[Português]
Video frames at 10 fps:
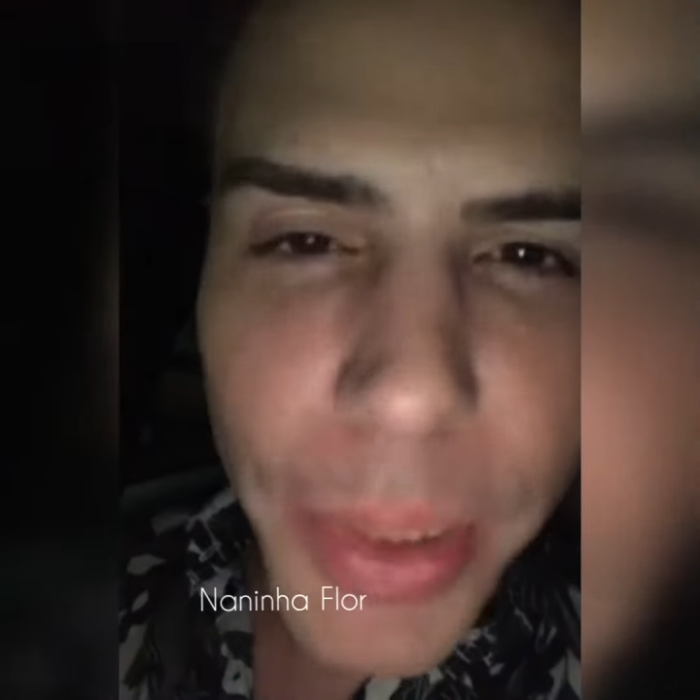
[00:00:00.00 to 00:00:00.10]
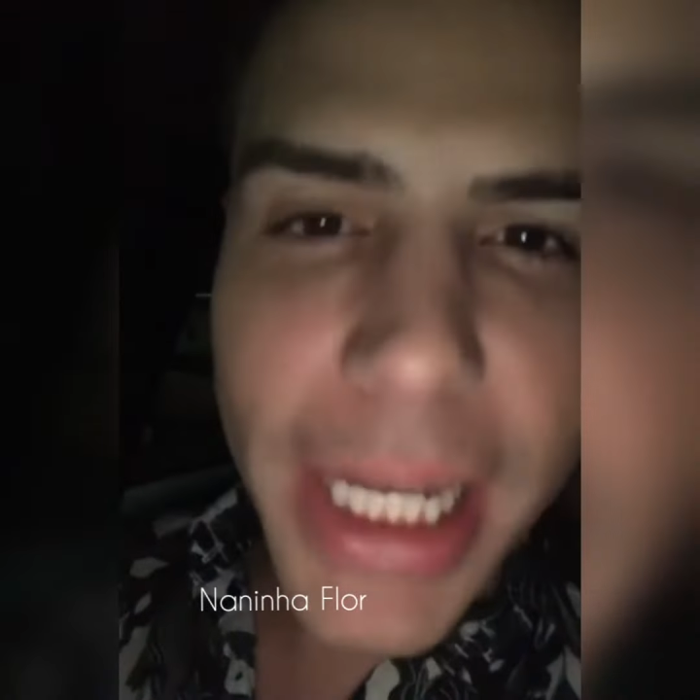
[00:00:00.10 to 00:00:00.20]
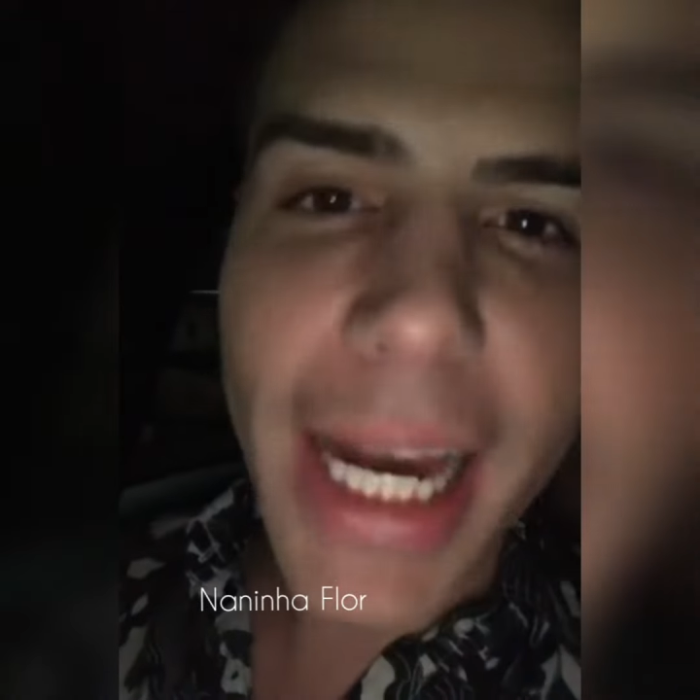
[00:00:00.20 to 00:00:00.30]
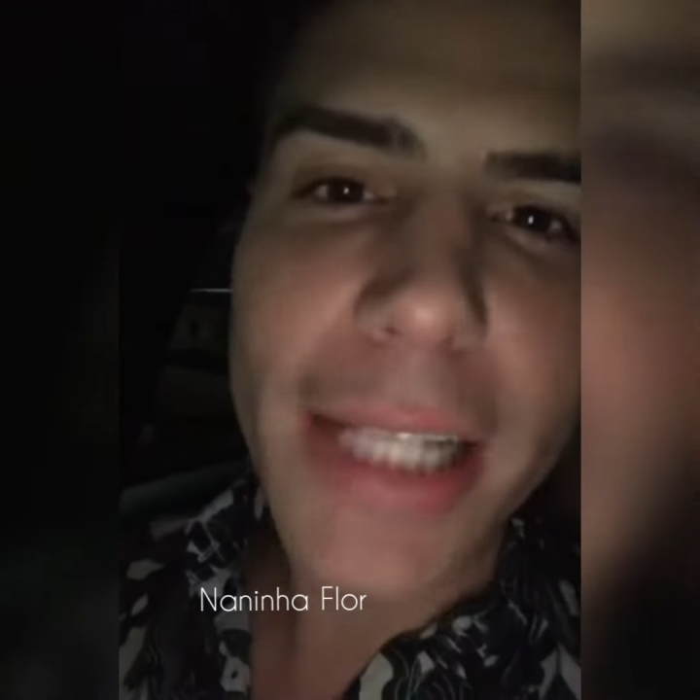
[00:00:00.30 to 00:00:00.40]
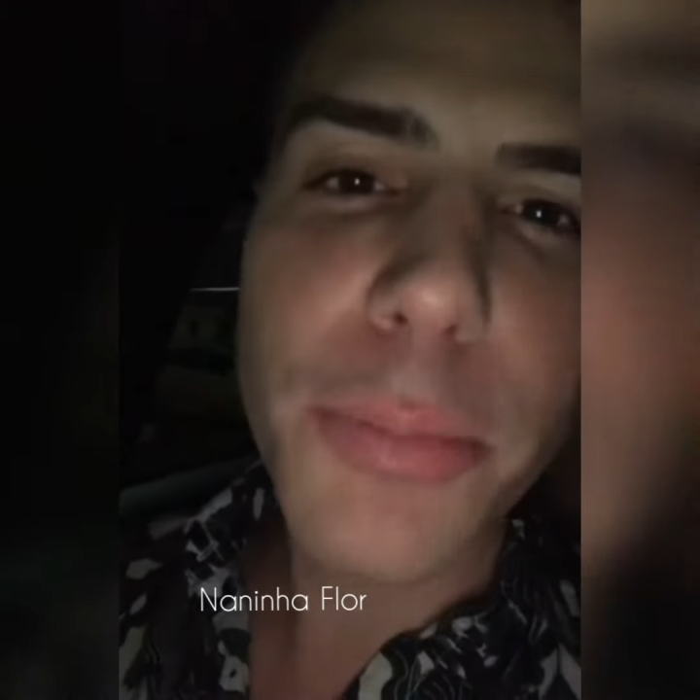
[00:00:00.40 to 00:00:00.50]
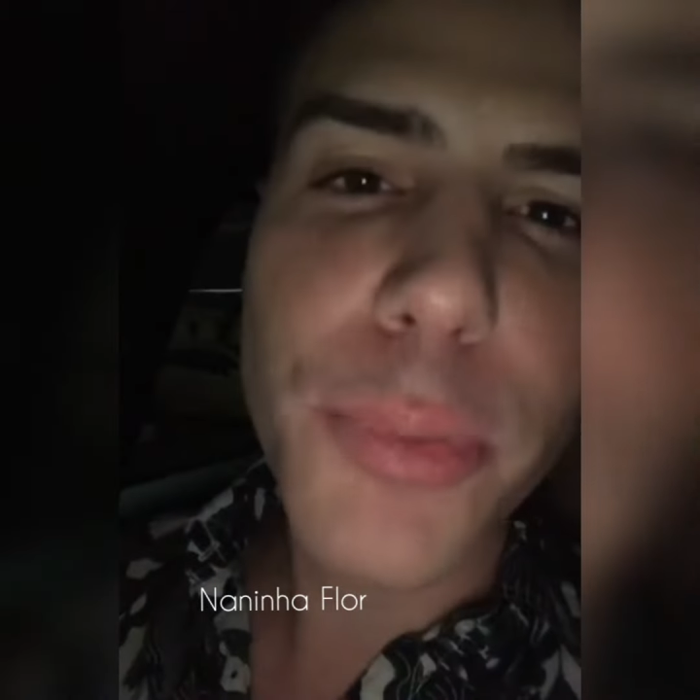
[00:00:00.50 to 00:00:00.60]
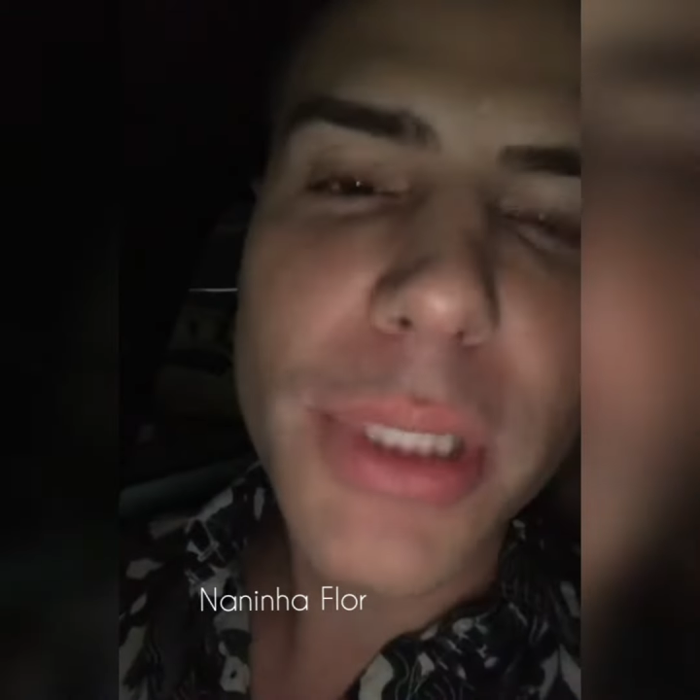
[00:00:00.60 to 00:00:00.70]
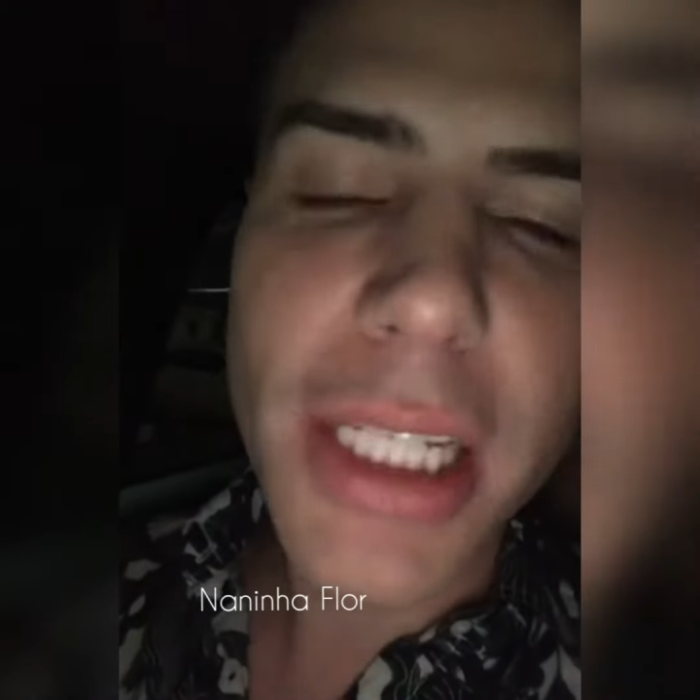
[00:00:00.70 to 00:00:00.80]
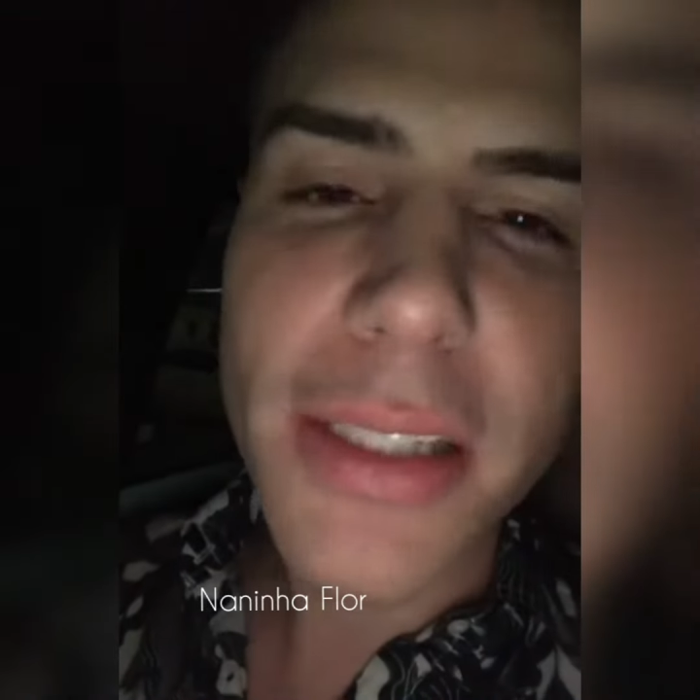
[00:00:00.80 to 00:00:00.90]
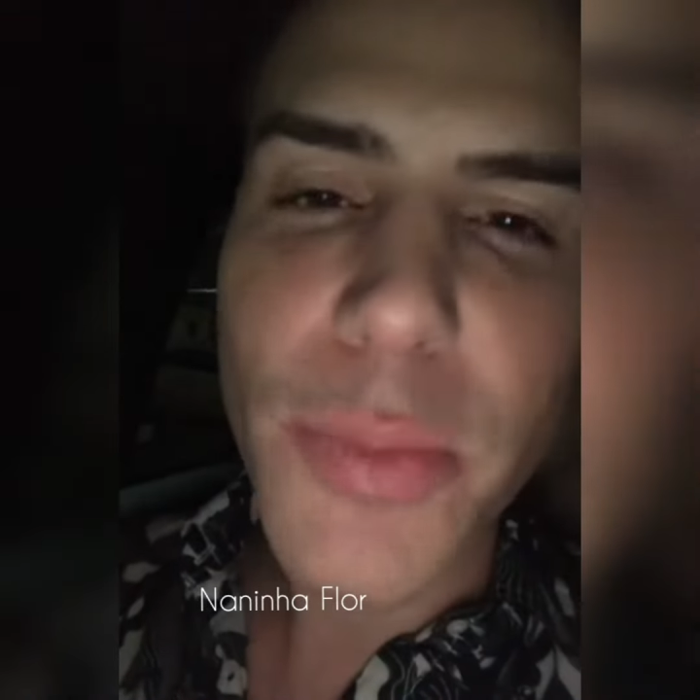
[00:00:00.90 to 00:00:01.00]
obrigado por
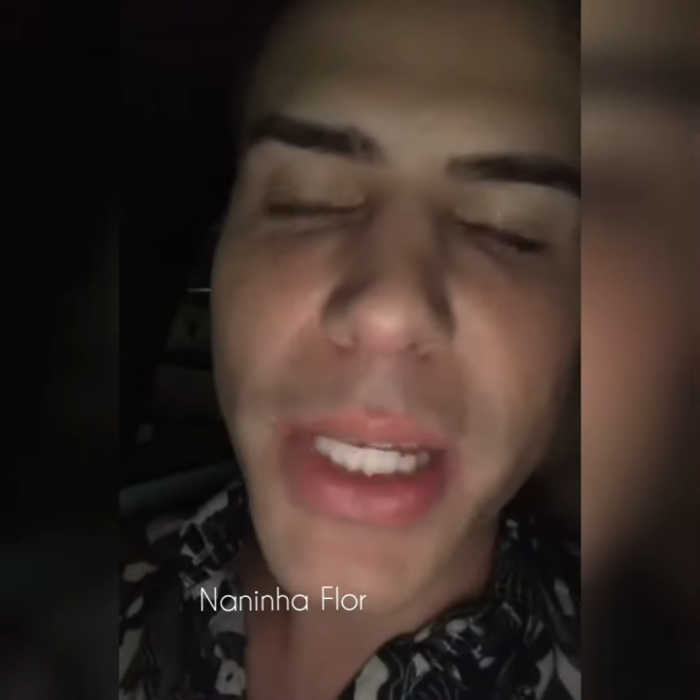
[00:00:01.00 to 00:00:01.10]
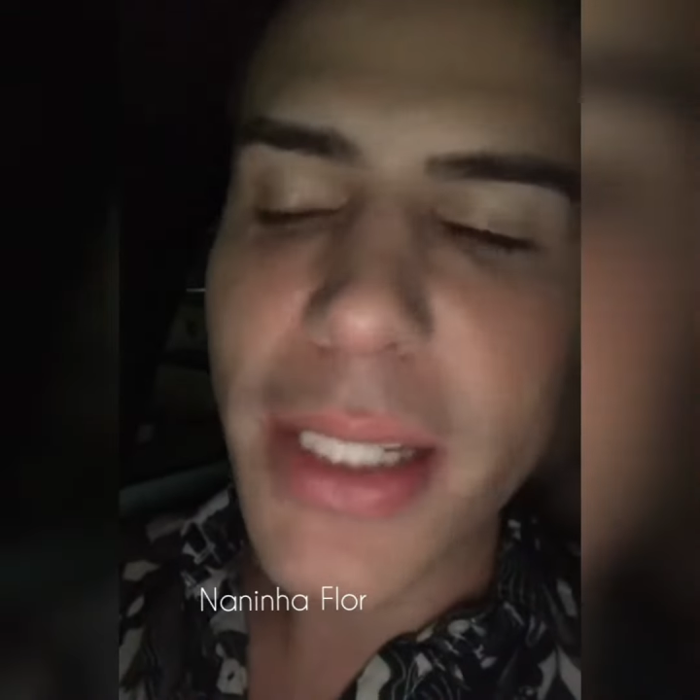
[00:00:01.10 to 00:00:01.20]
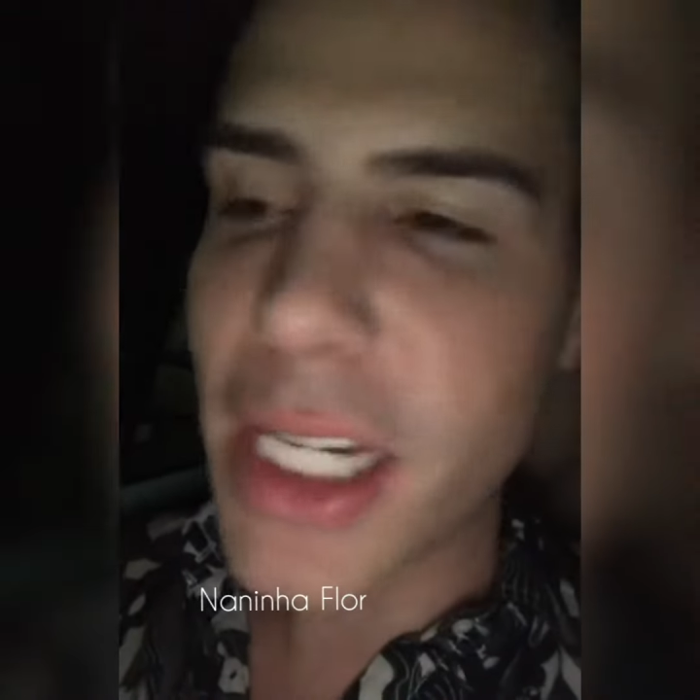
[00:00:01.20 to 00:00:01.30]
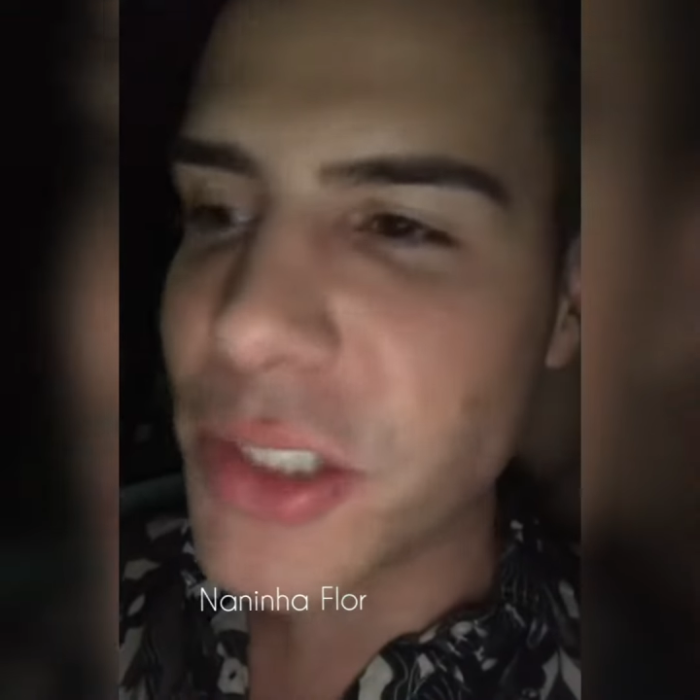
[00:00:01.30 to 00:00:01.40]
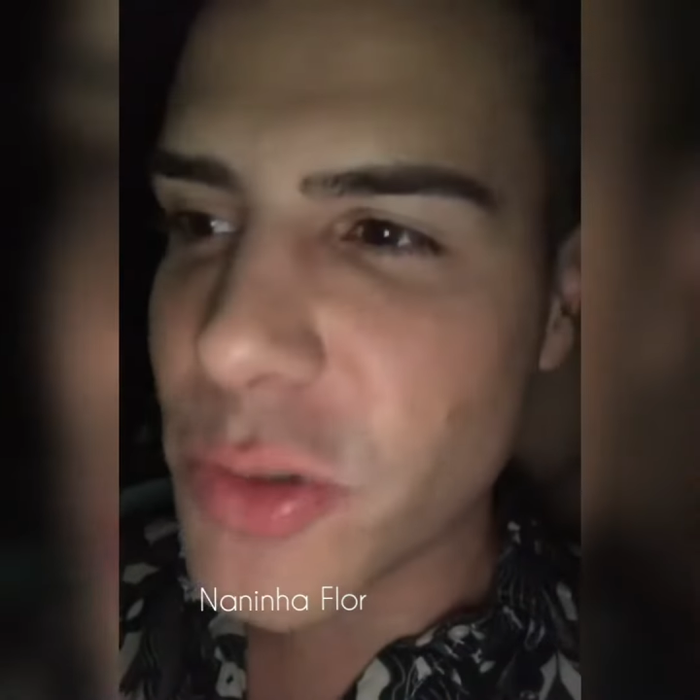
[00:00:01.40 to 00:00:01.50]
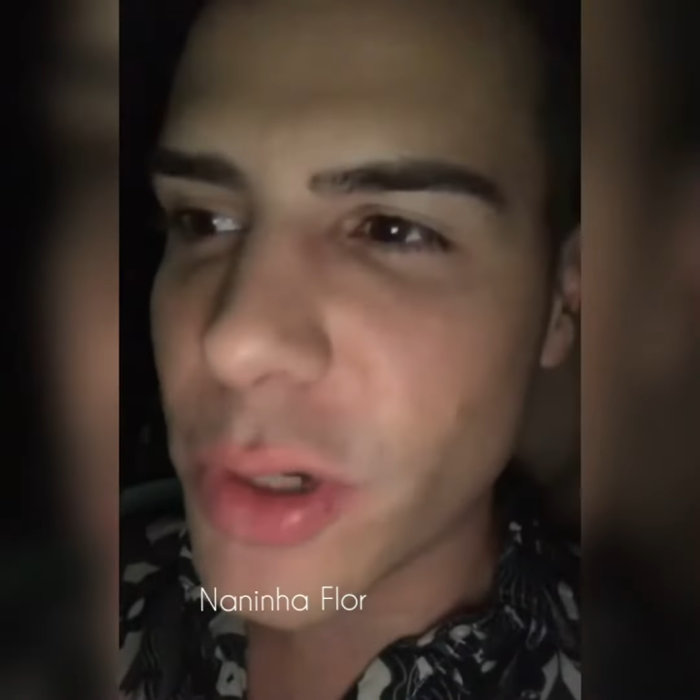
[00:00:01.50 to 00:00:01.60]
tantas mensagens.